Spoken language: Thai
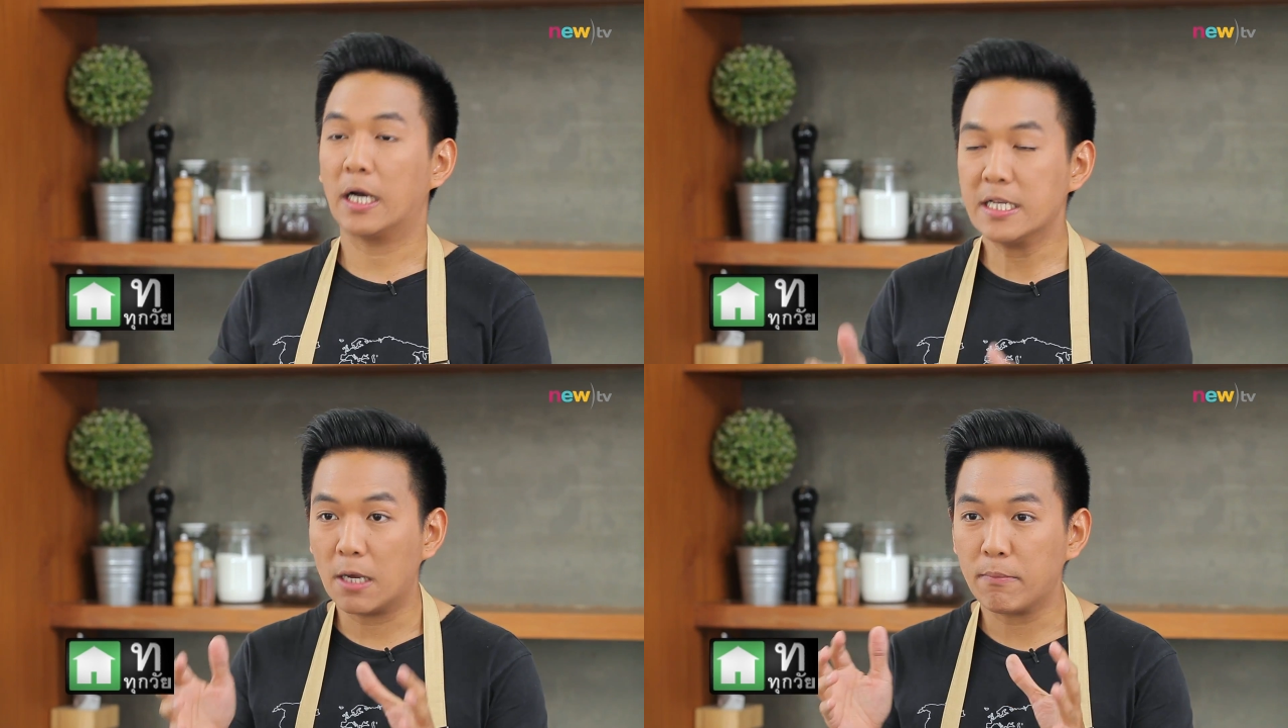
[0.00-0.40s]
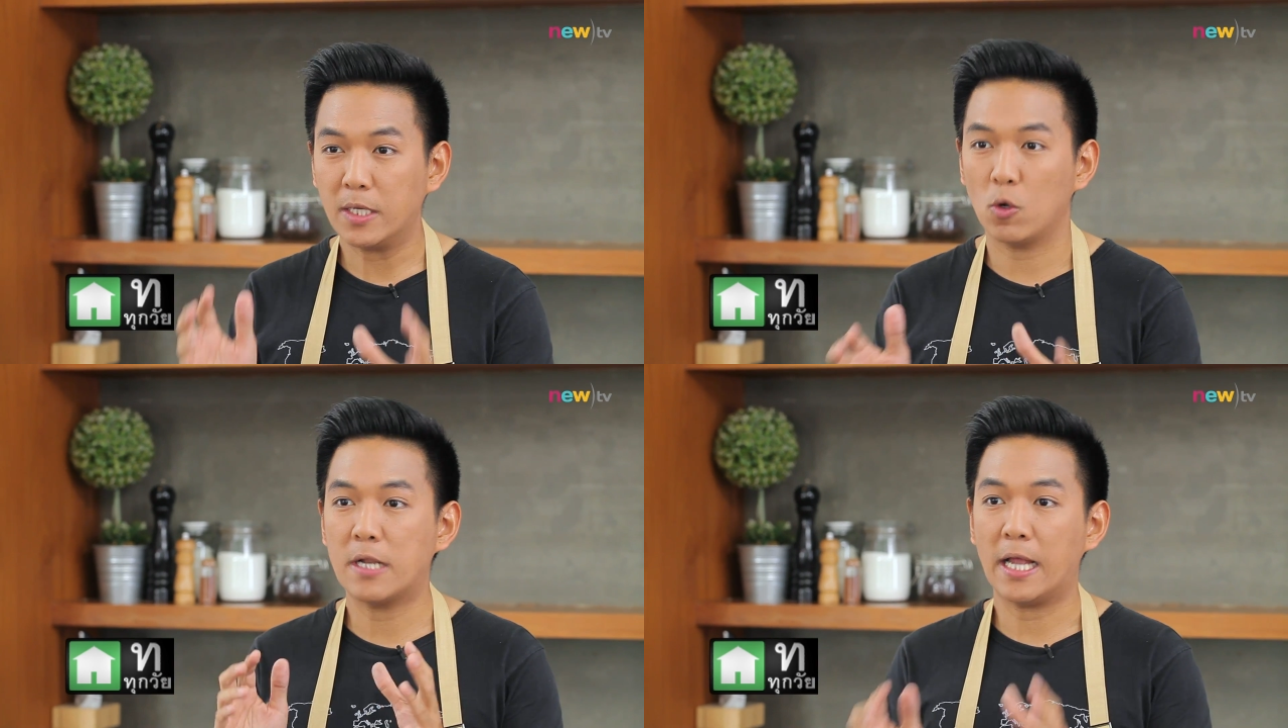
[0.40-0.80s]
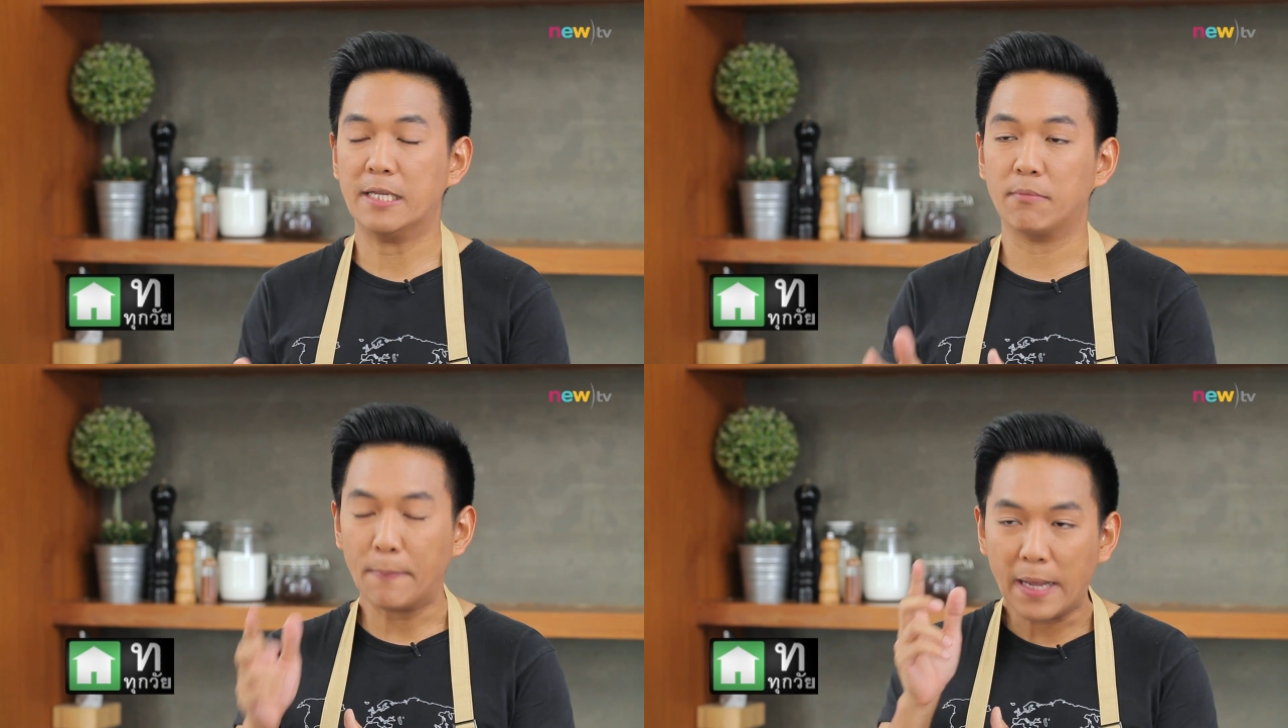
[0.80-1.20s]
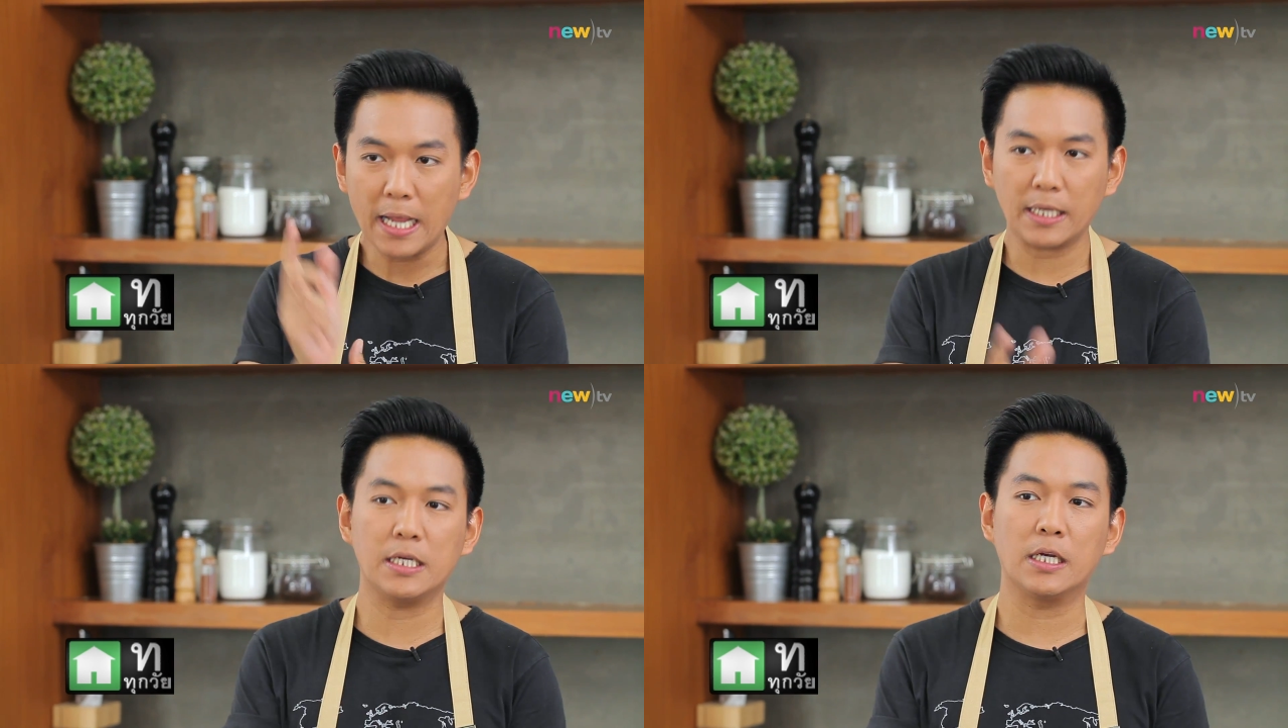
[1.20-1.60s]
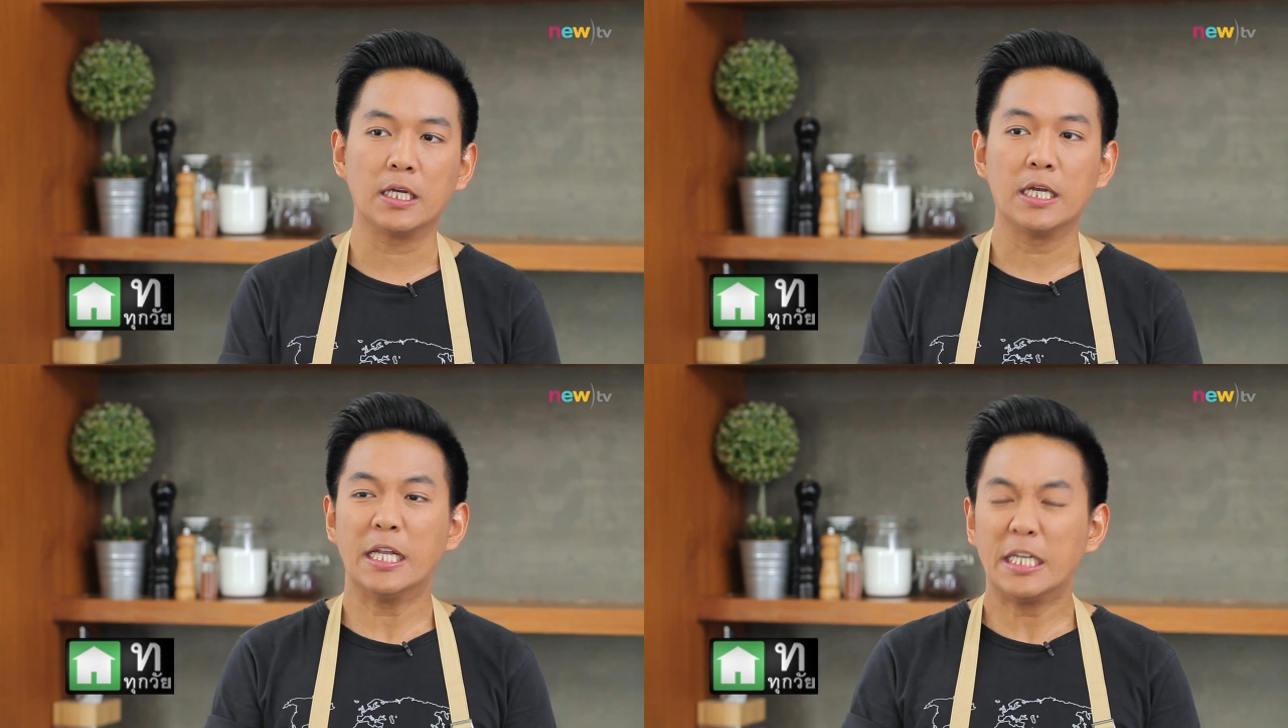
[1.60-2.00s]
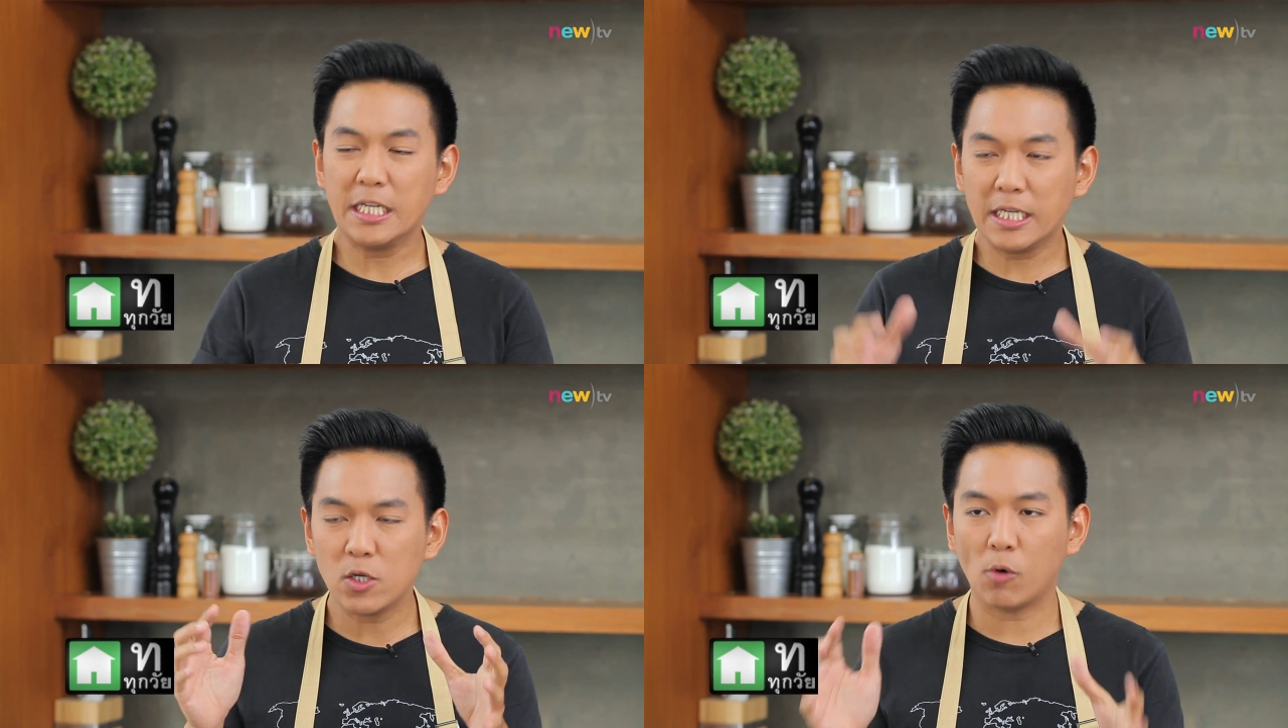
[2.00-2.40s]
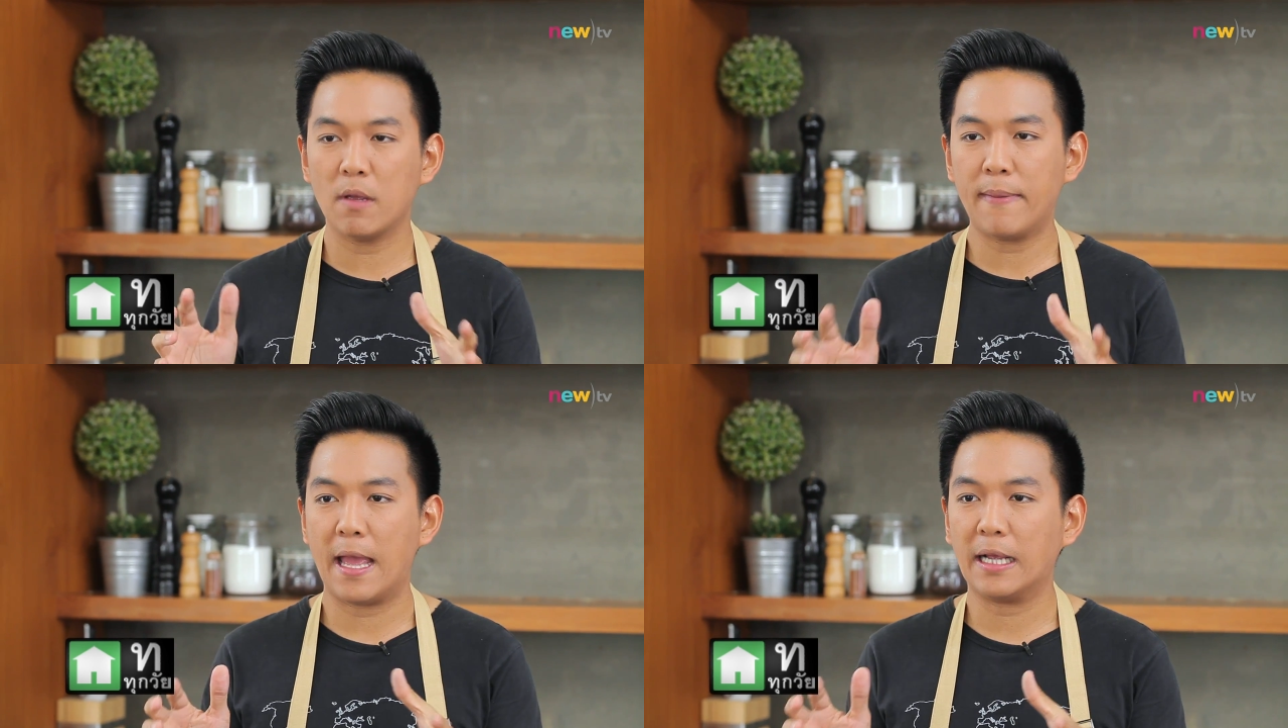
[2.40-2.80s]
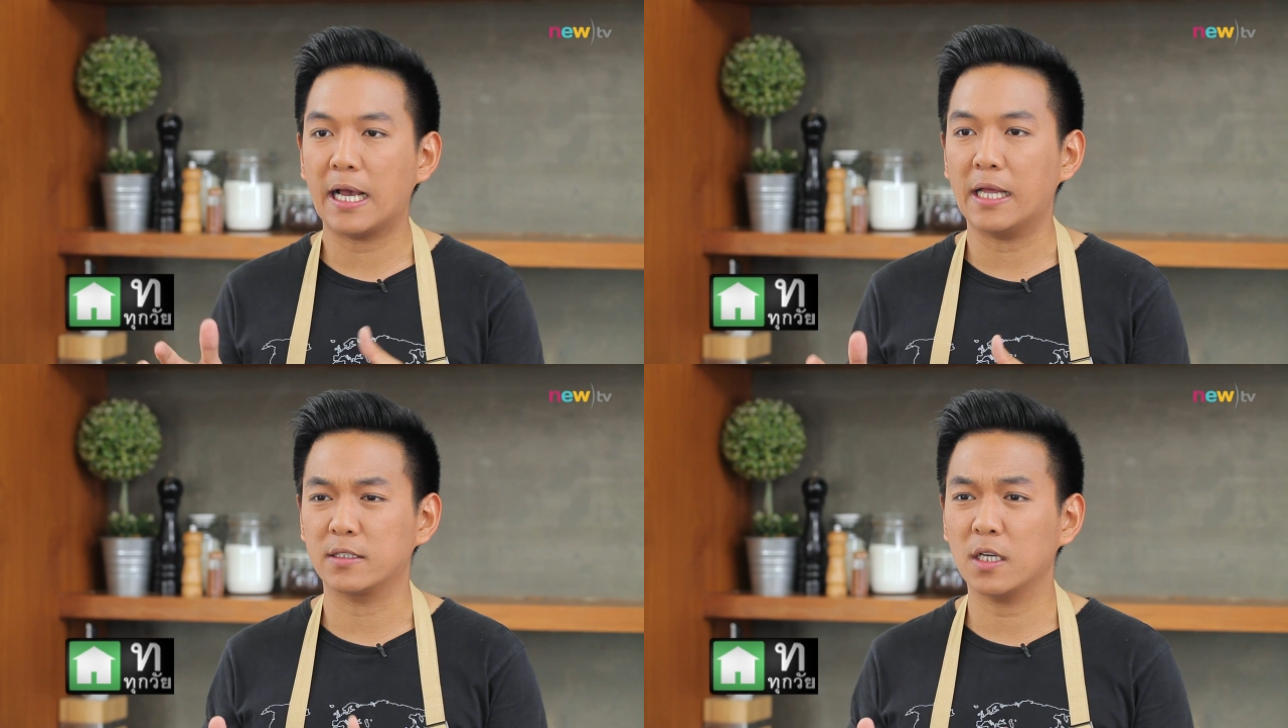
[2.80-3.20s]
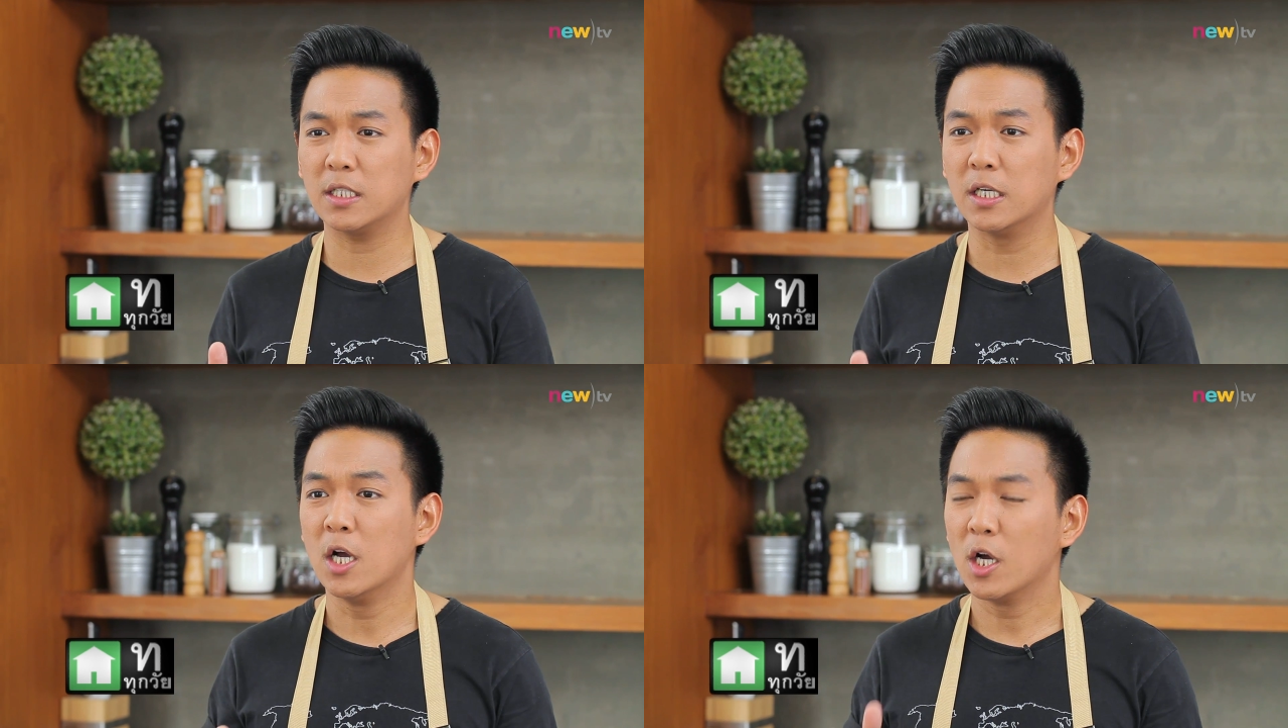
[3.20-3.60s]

ยก็ยังมีโดนัทอีกประเภทหนึ่งที่นิยมไม่แพ้กันก็คือ